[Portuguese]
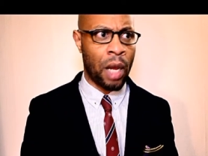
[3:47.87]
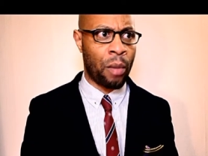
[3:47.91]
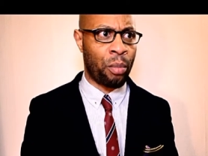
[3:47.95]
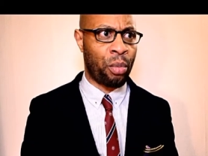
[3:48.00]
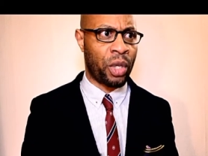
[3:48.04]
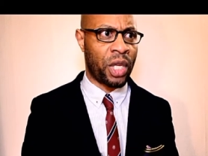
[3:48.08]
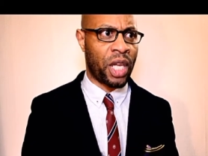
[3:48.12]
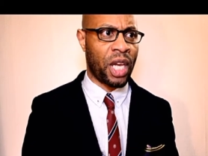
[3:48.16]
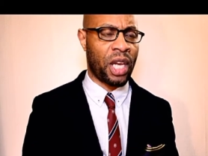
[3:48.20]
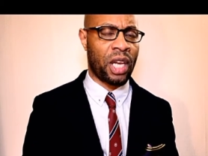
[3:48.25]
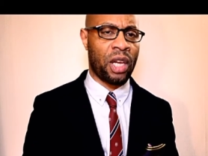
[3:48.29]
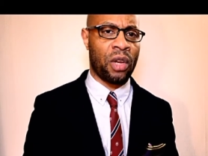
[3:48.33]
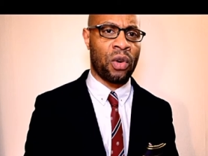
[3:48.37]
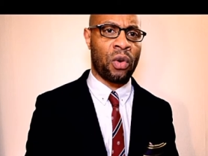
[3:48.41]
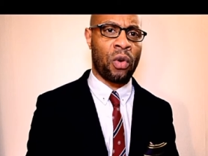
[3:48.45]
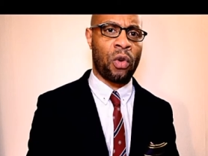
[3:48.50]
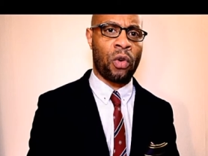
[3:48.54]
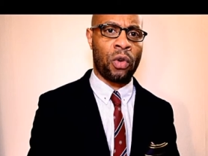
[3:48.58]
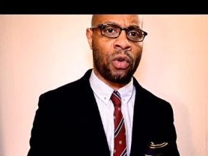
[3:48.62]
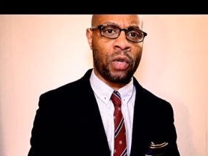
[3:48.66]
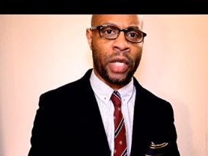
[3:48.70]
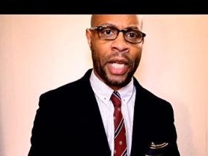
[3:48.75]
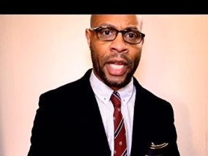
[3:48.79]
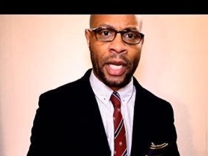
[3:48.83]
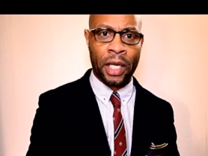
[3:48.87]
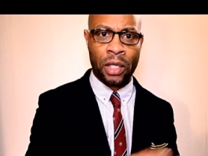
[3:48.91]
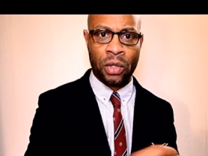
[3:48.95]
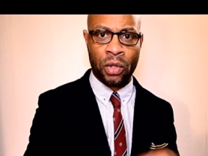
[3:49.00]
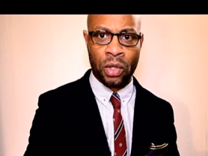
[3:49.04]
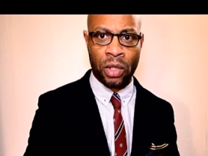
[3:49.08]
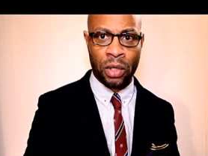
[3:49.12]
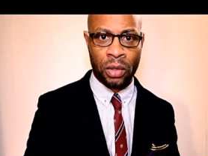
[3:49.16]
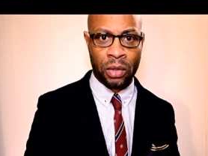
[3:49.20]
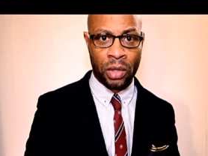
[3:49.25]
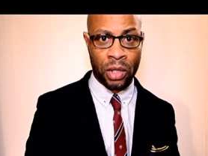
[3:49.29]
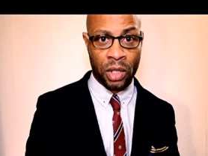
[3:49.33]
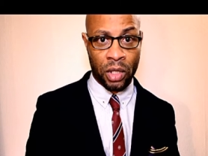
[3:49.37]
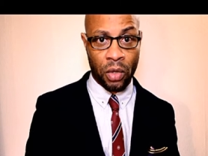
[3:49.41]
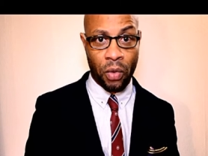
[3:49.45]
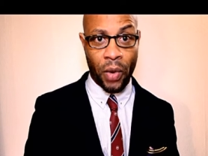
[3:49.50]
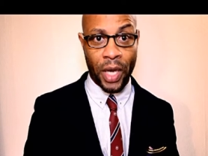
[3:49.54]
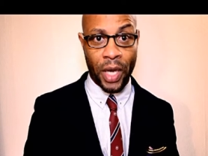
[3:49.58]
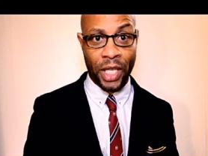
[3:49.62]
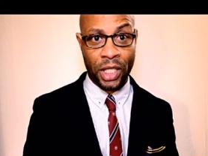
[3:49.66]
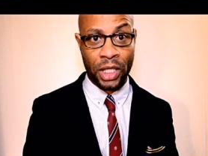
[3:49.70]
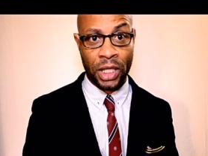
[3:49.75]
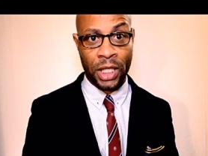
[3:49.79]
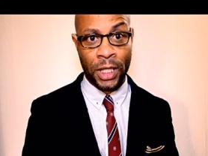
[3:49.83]
por que, é que eu não condeno as outras pessoas?
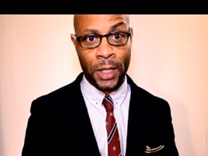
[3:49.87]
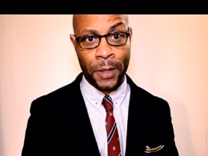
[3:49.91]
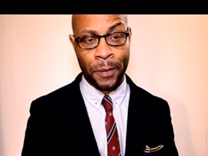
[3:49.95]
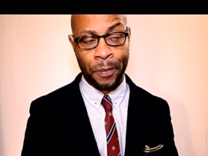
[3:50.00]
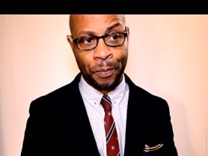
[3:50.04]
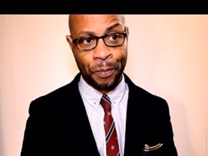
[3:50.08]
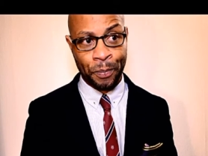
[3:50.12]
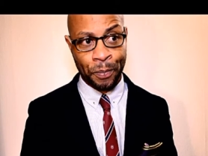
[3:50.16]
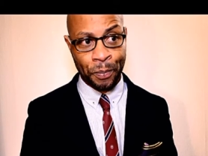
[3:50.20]
Eu acho que,